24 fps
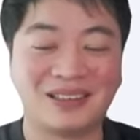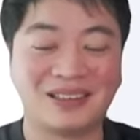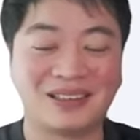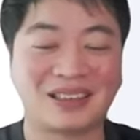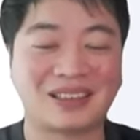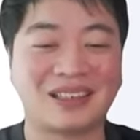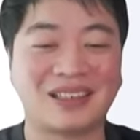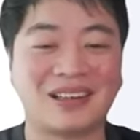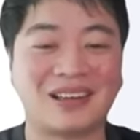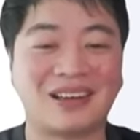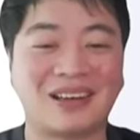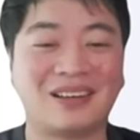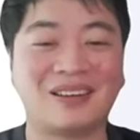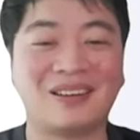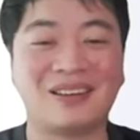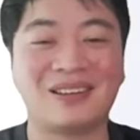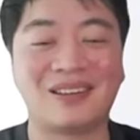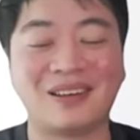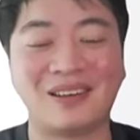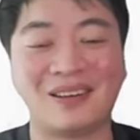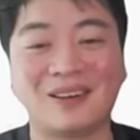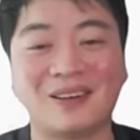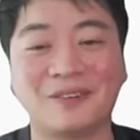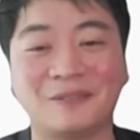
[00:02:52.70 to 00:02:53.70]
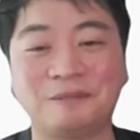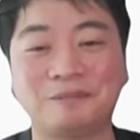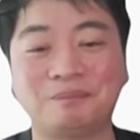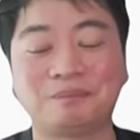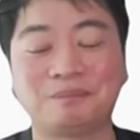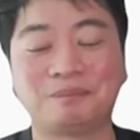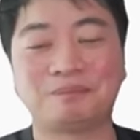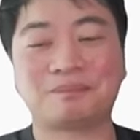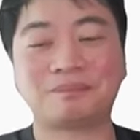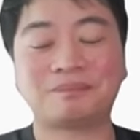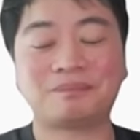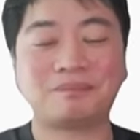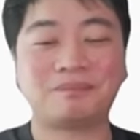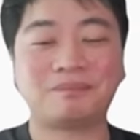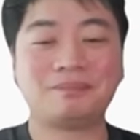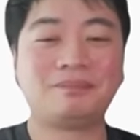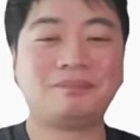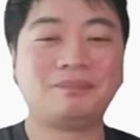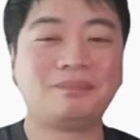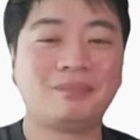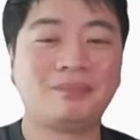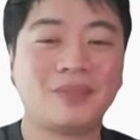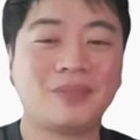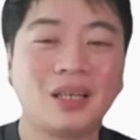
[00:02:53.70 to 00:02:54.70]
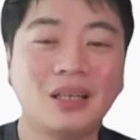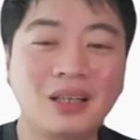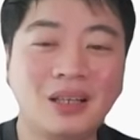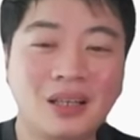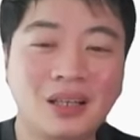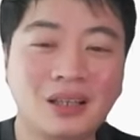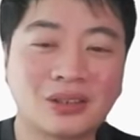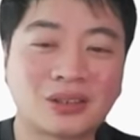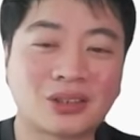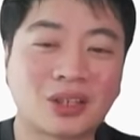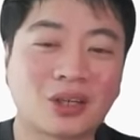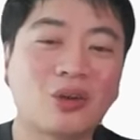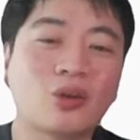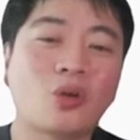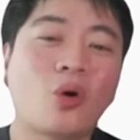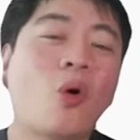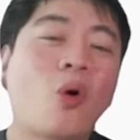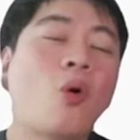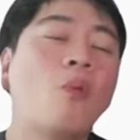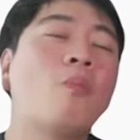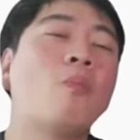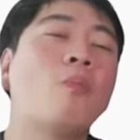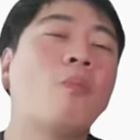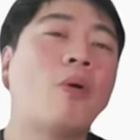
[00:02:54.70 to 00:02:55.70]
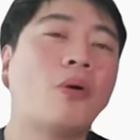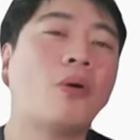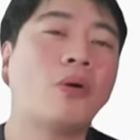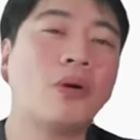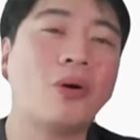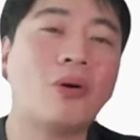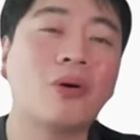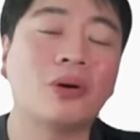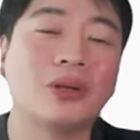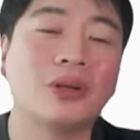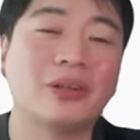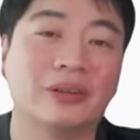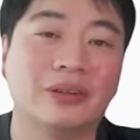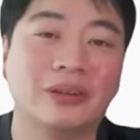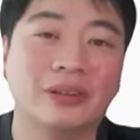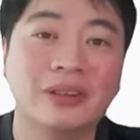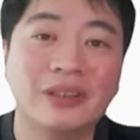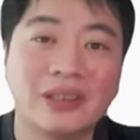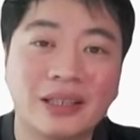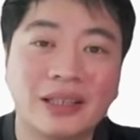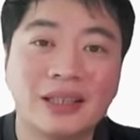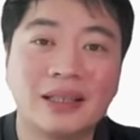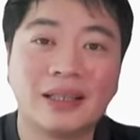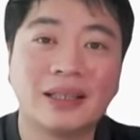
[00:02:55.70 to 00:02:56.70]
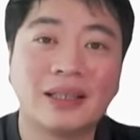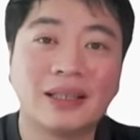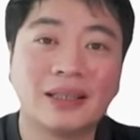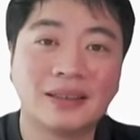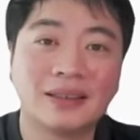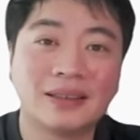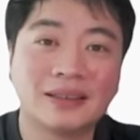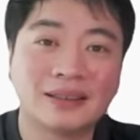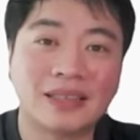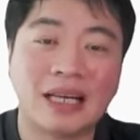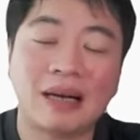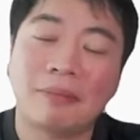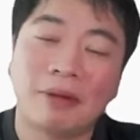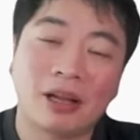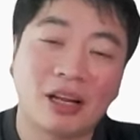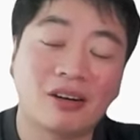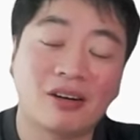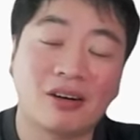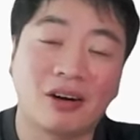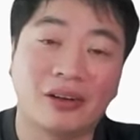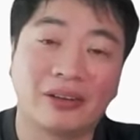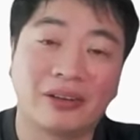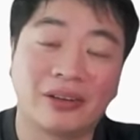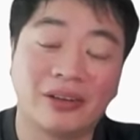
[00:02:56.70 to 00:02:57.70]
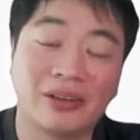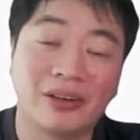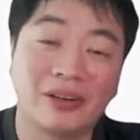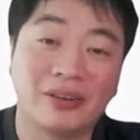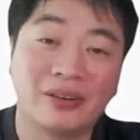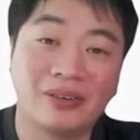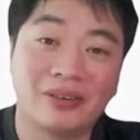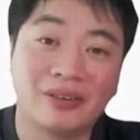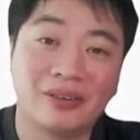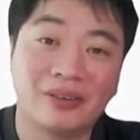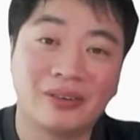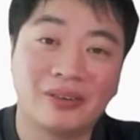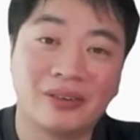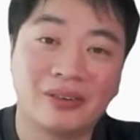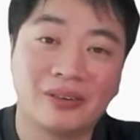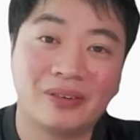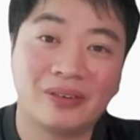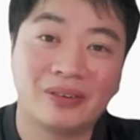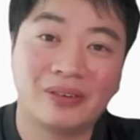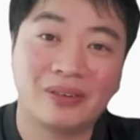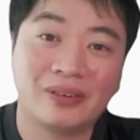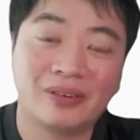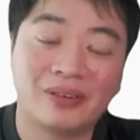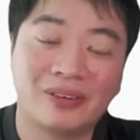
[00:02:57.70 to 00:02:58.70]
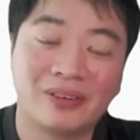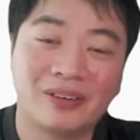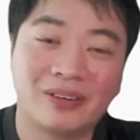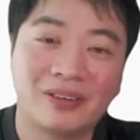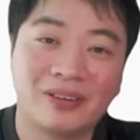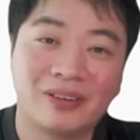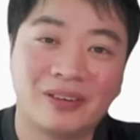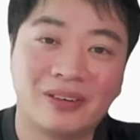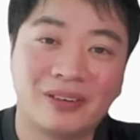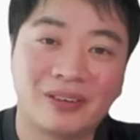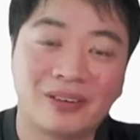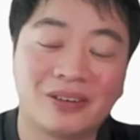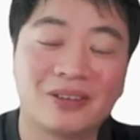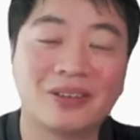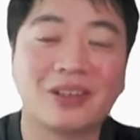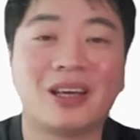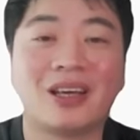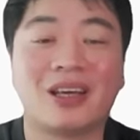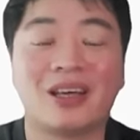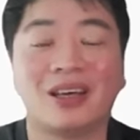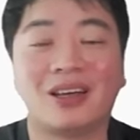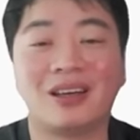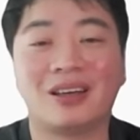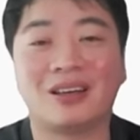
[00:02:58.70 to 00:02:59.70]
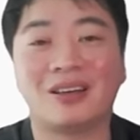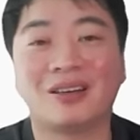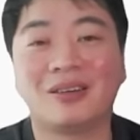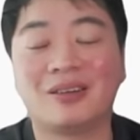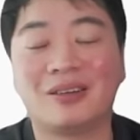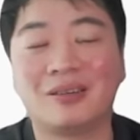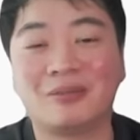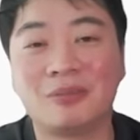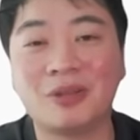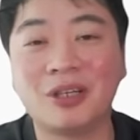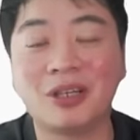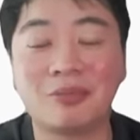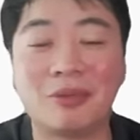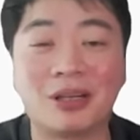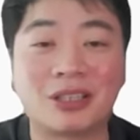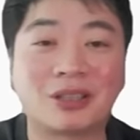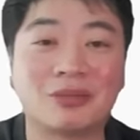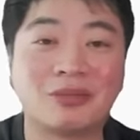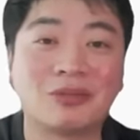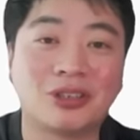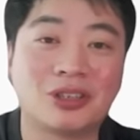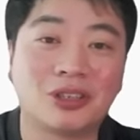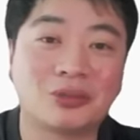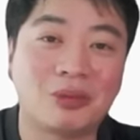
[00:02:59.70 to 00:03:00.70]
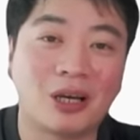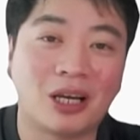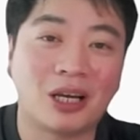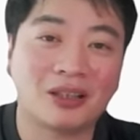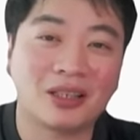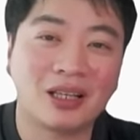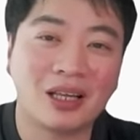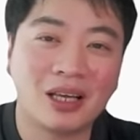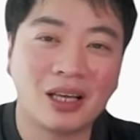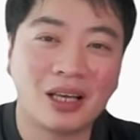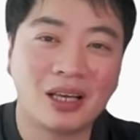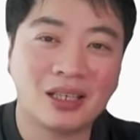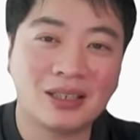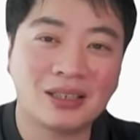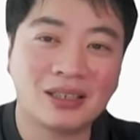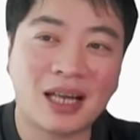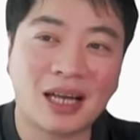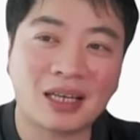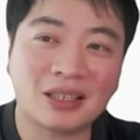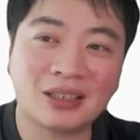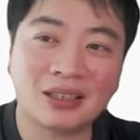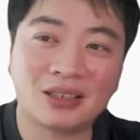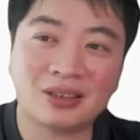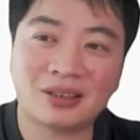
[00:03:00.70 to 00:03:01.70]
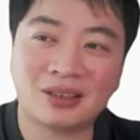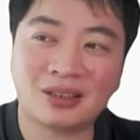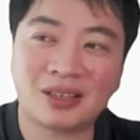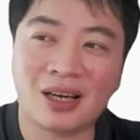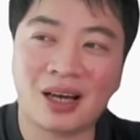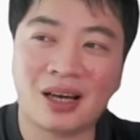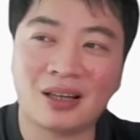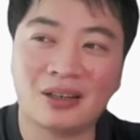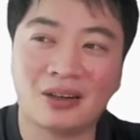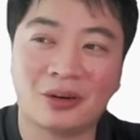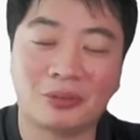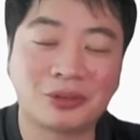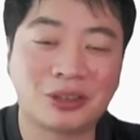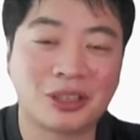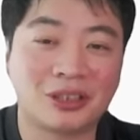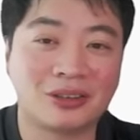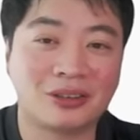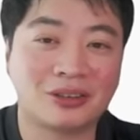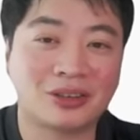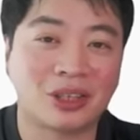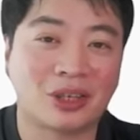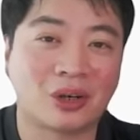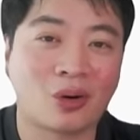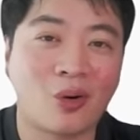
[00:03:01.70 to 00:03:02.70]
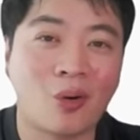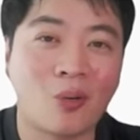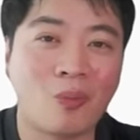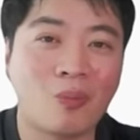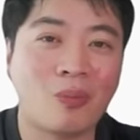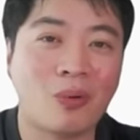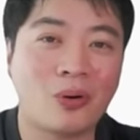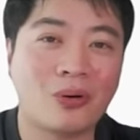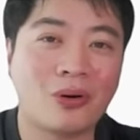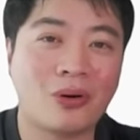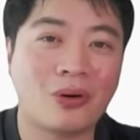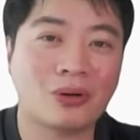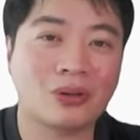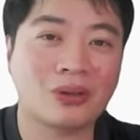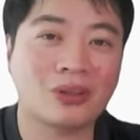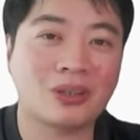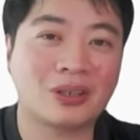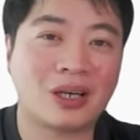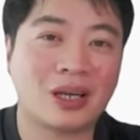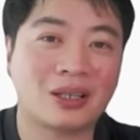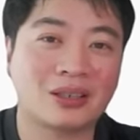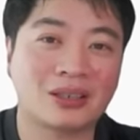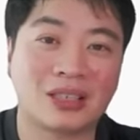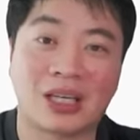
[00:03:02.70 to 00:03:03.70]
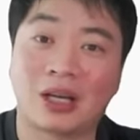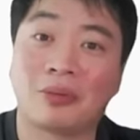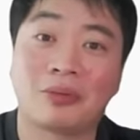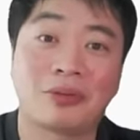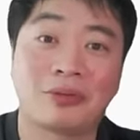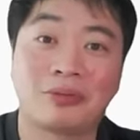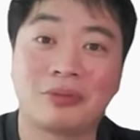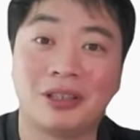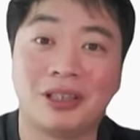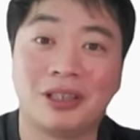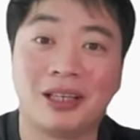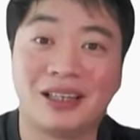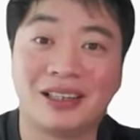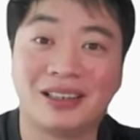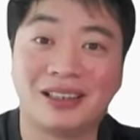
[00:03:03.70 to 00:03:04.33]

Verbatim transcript: 싹 다 나갔는데 저런 홍보용은 살만한 것 같아요 근데 미리 말씀드리지만 상시 특가하는 업체는 저런 홍보용 특가는 잘 없습니다